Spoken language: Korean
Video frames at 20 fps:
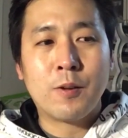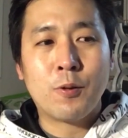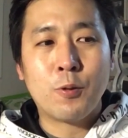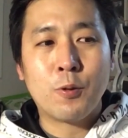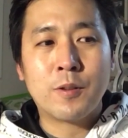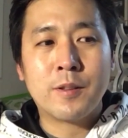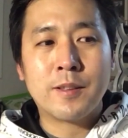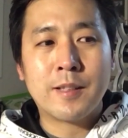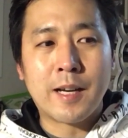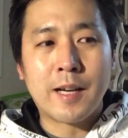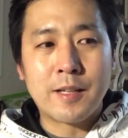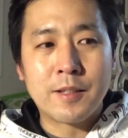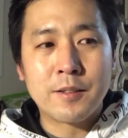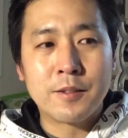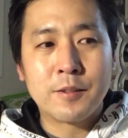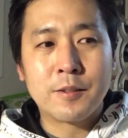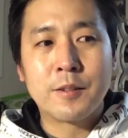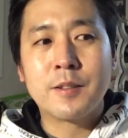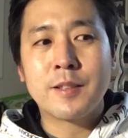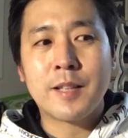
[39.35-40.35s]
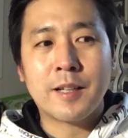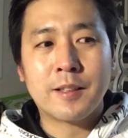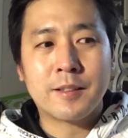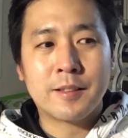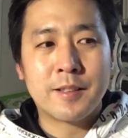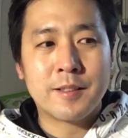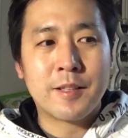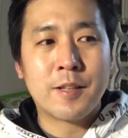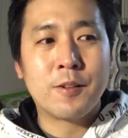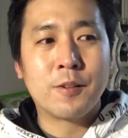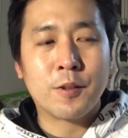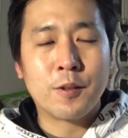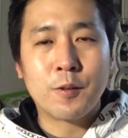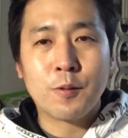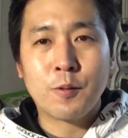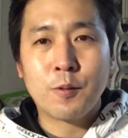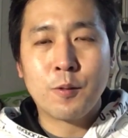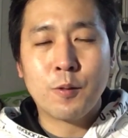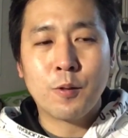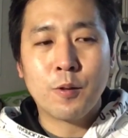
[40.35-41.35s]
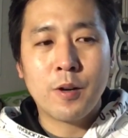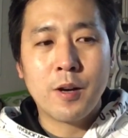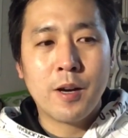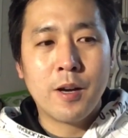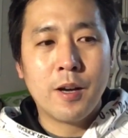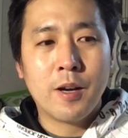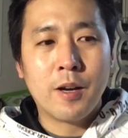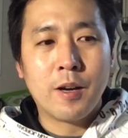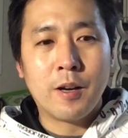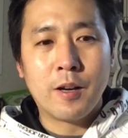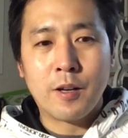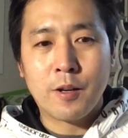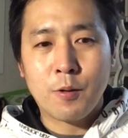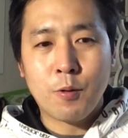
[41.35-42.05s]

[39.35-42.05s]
혹은 다른 상대 세력이 있고 아,